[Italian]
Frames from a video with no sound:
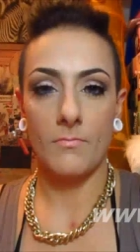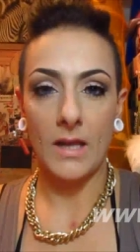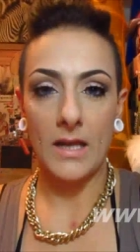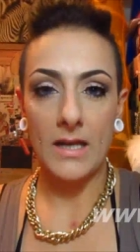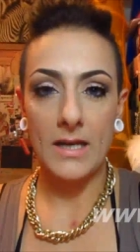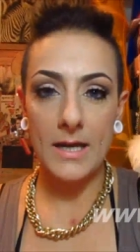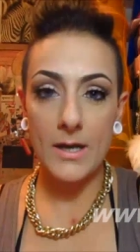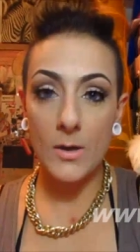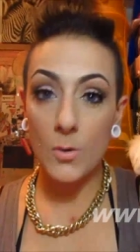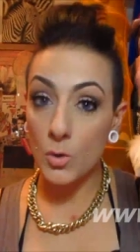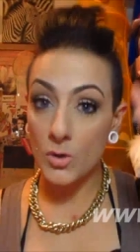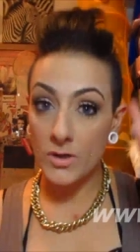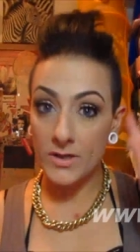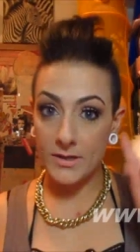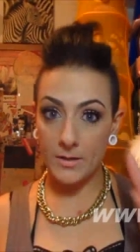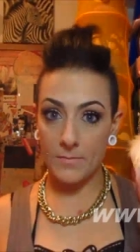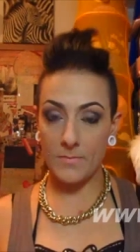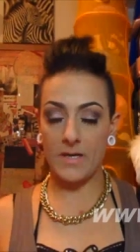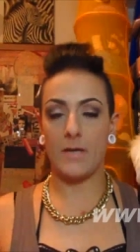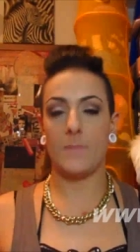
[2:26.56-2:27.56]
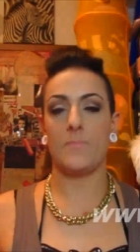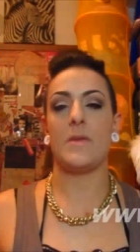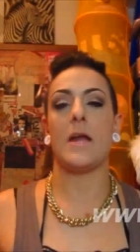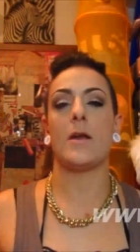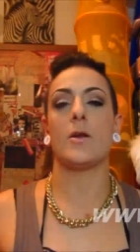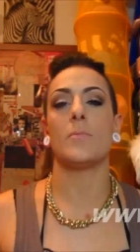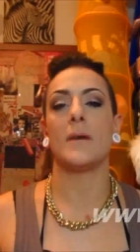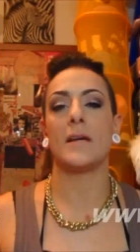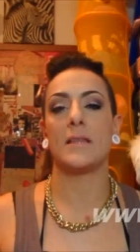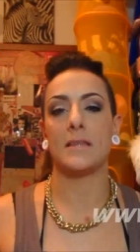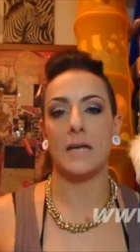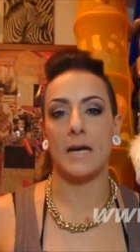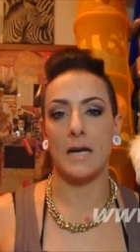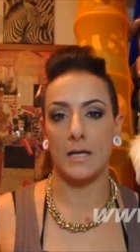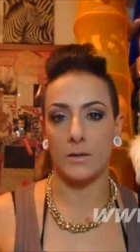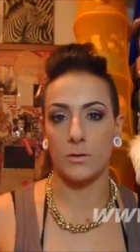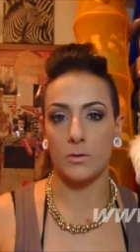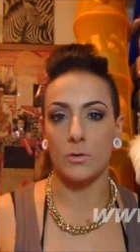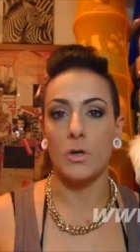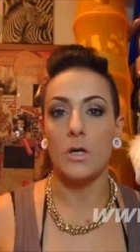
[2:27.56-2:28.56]
le ultime che mi hanno
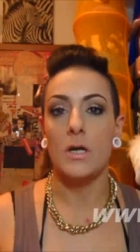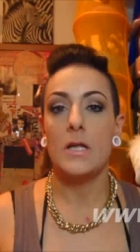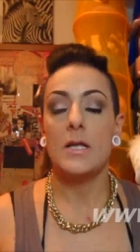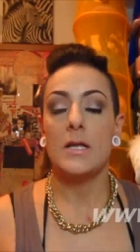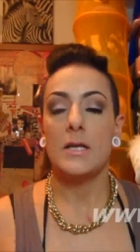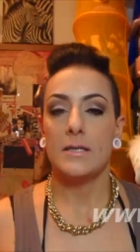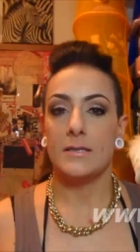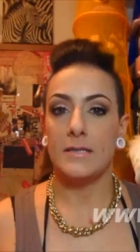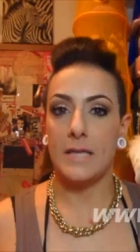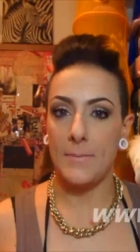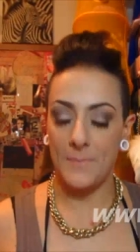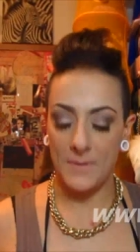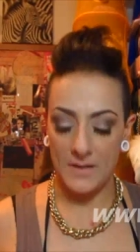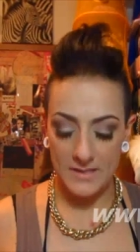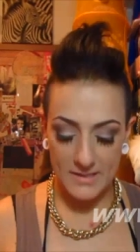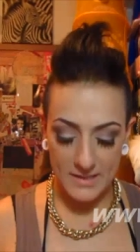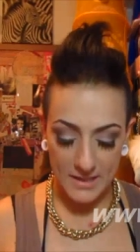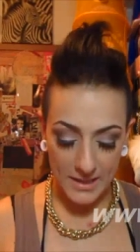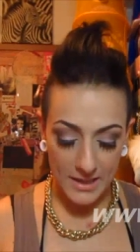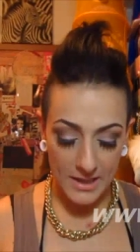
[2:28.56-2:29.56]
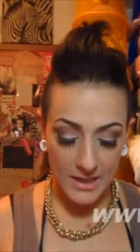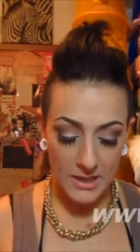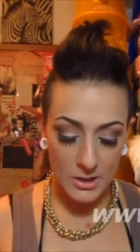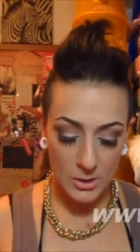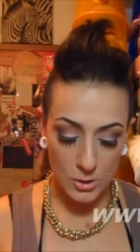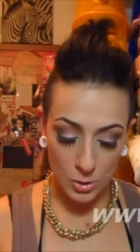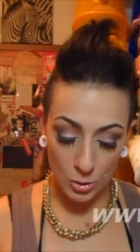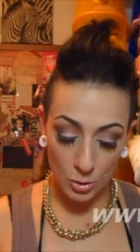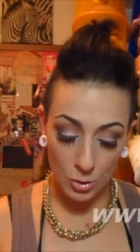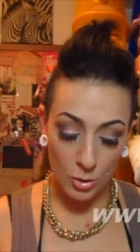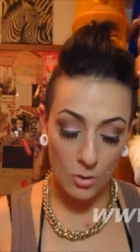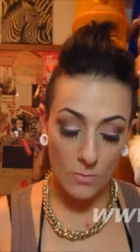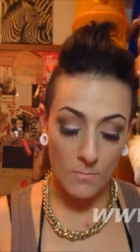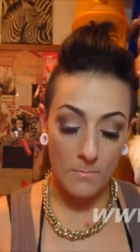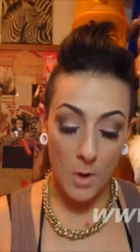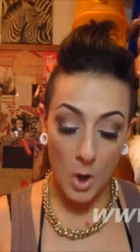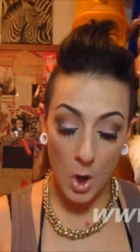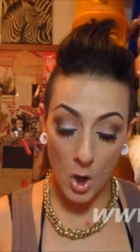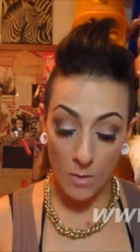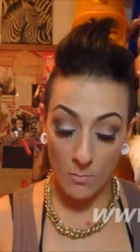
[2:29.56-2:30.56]
mandato dei pensierini sono
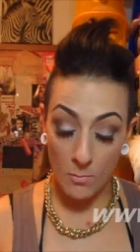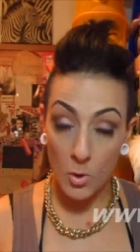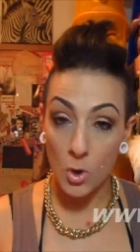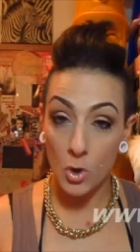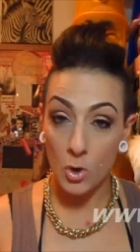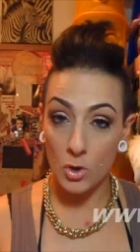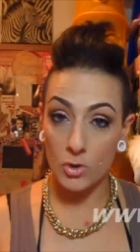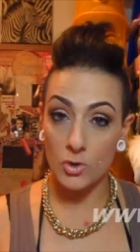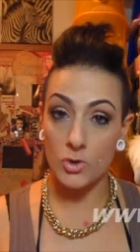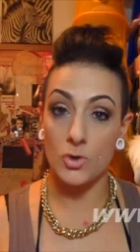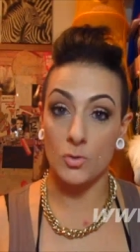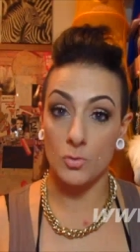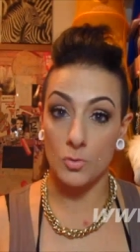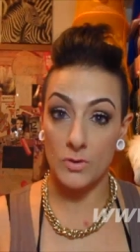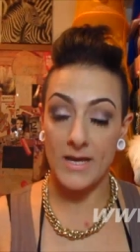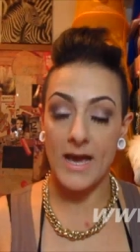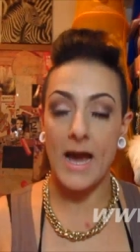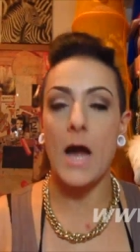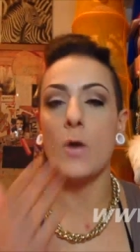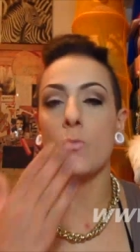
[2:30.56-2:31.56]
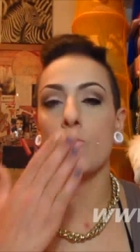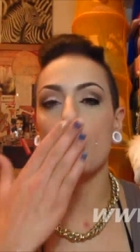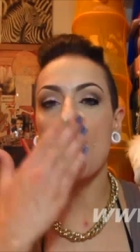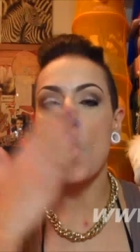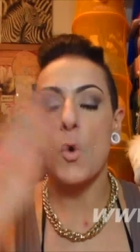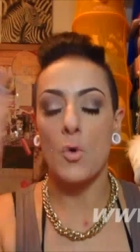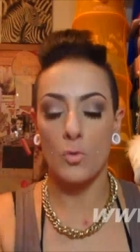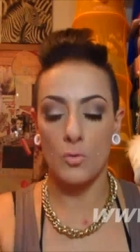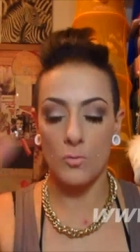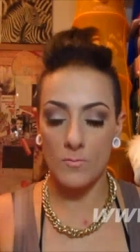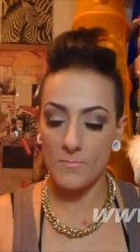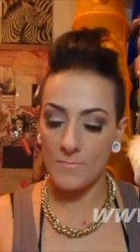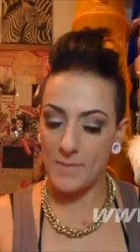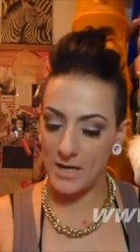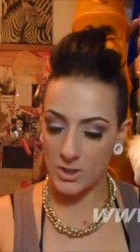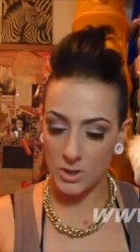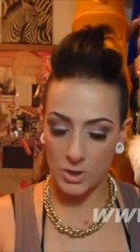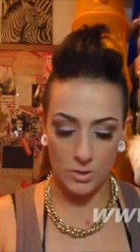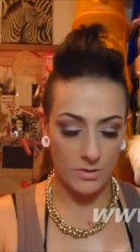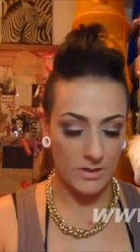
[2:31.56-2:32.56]
Momu, Giulia, un
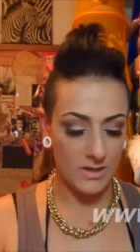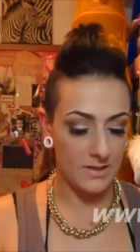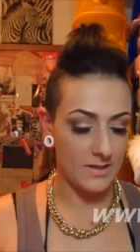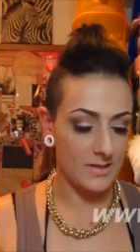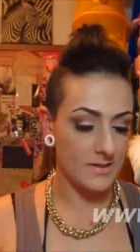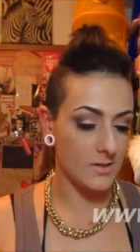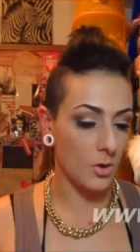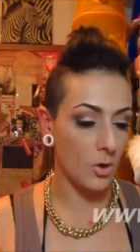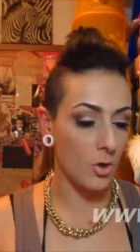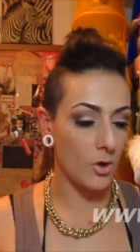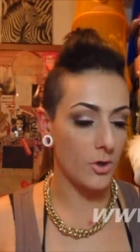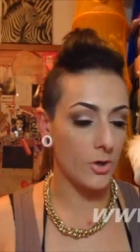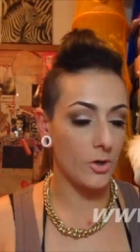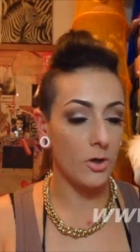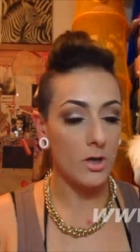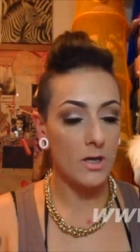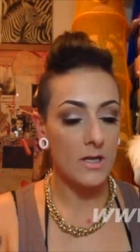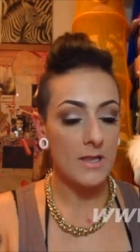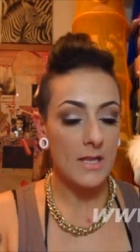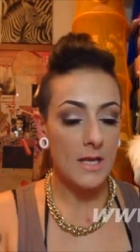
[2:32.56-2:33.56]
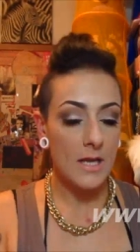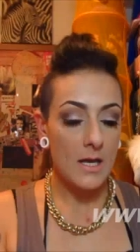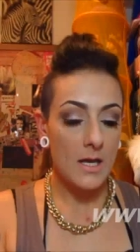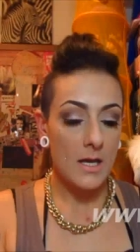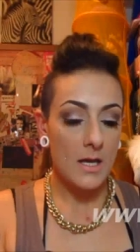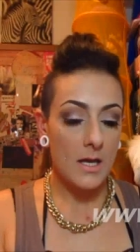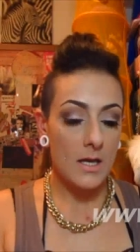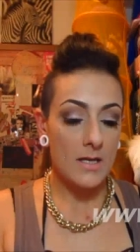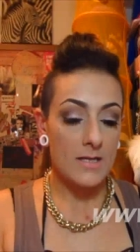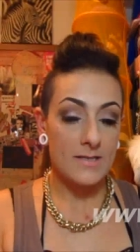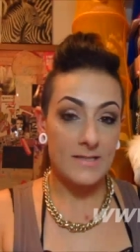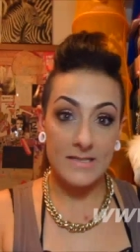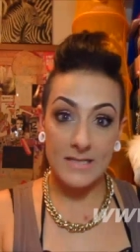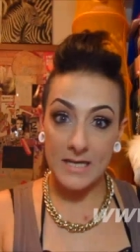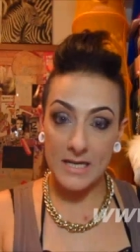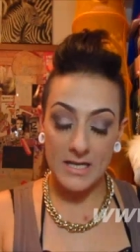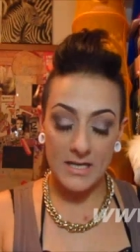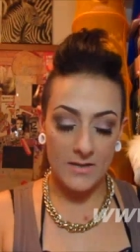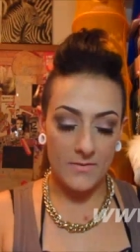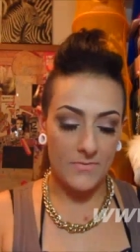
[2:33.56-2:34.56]
bacione tesoro,
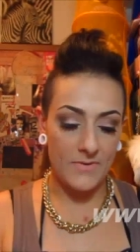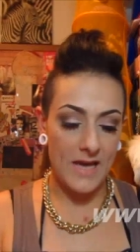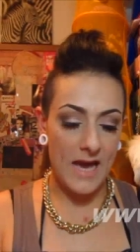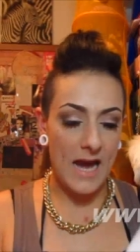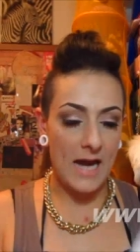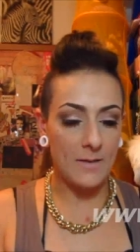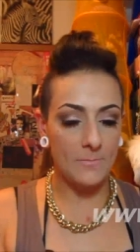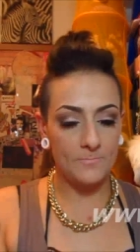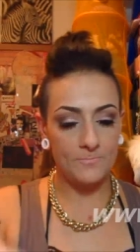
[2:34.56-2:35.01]
Silvia,